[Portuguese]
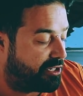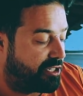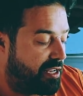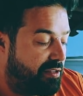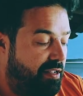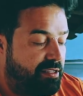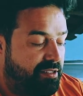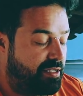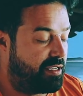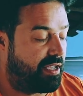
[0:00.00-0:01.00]

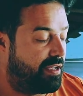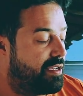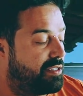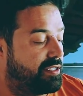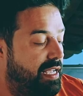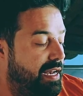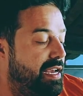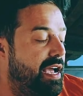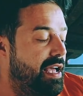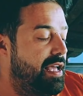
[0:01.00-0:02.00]
GTzinha
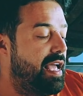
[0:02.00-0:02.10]
seria